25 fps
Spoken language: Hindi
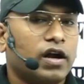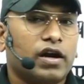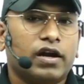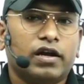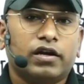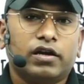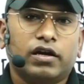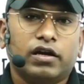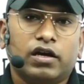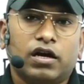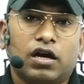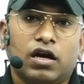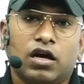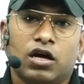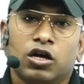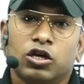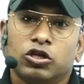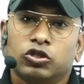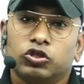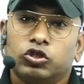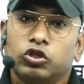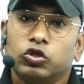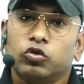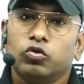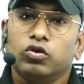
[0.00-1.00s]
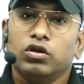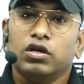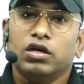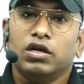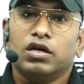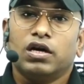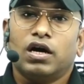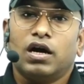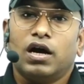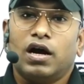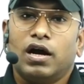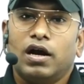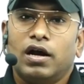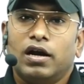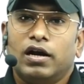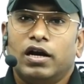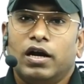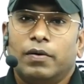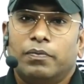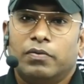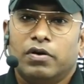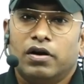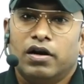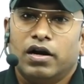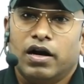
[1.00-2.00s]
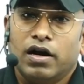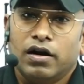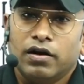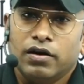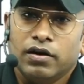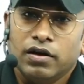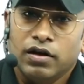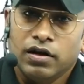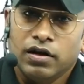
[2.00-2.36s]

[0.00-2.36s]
ने किया सिवनी का लेफ्टिनेंट